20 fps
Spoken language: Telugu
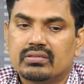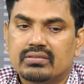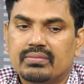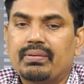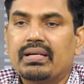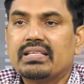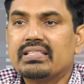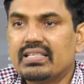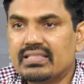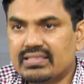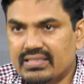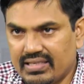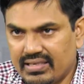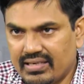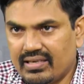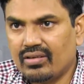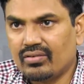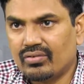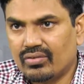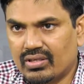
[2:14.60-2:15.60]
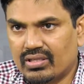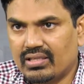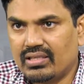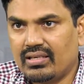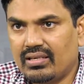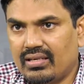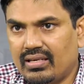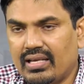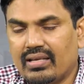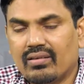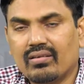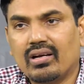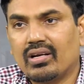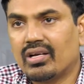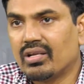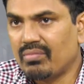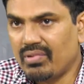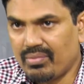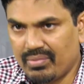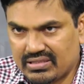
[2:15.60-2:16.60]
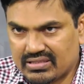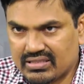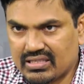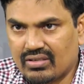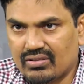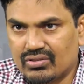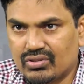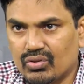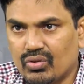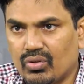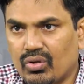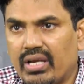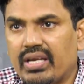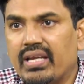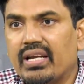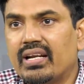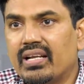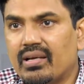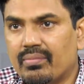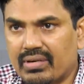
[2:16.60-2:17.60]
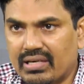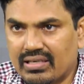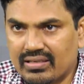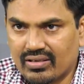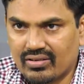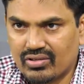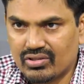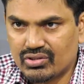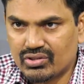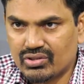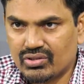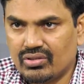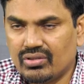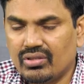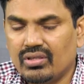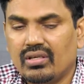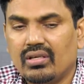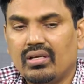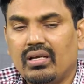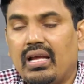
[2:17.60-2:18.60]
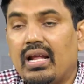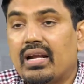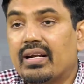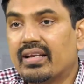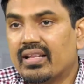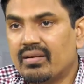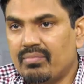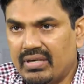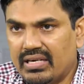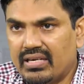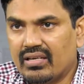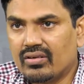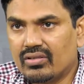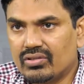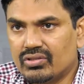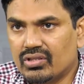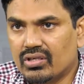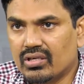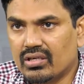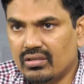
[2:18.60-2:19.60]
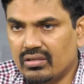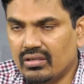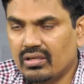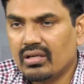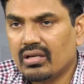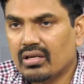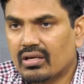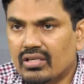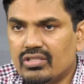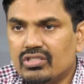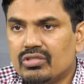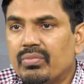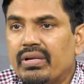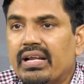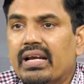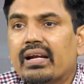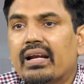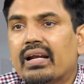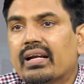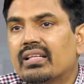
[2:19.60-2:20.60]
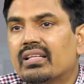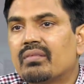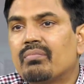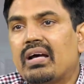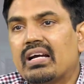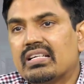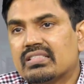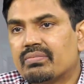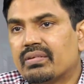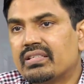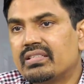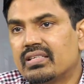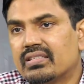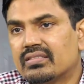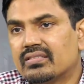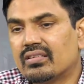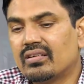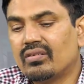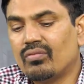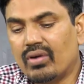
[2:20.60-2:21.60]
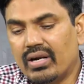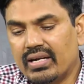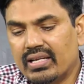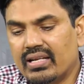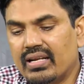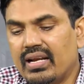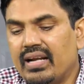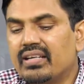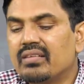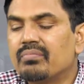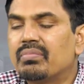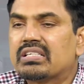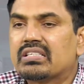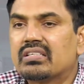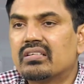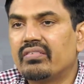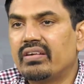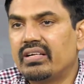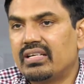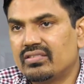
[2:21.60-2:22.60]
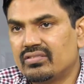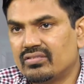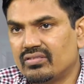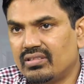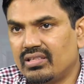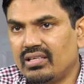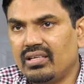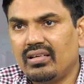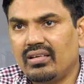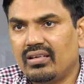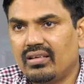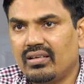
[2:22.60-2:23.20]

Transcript: స్పెండ్ చేసే ఏరియాలో ఉంటుంది లైక్ ఆటోమొబైల్స్ hmm. కావచ్చు హై ఎండ్ అప్రాల్ కావచ్చు ఎంటర్టైన్మెంట్ hmm. కావచ్చు కన్జ్యూమర్ ఎక్కడెక్కడైతే బాగా స్పెండ్ చేస్తారో వాటికి నైంటీ పర్సెంట్ వెయిటేజ్ ఉంది